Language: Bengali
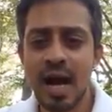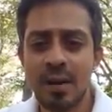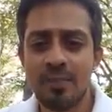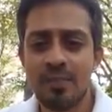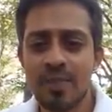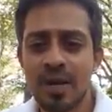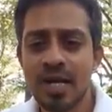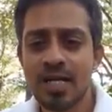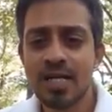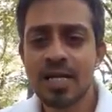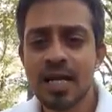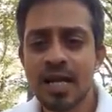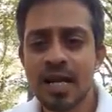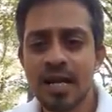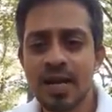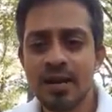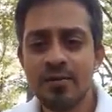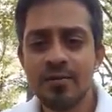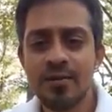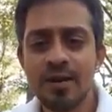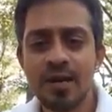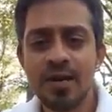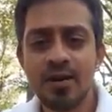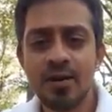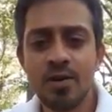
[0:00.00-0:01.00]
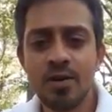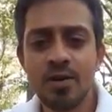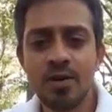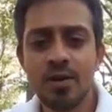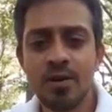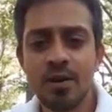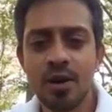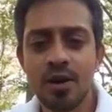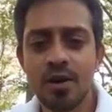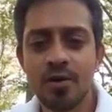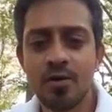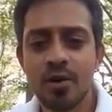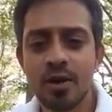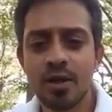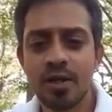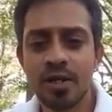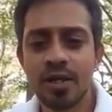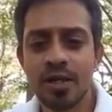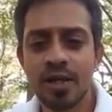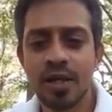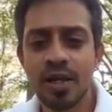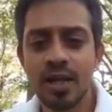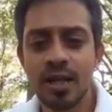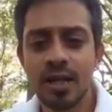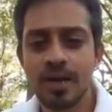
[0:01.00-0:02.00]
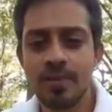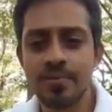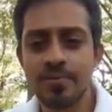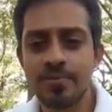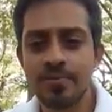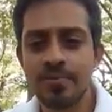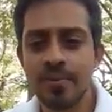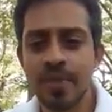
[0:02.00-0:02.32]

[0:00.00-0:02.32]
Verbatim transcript: আপনারা সেখানে ভিডিও করতে দেননি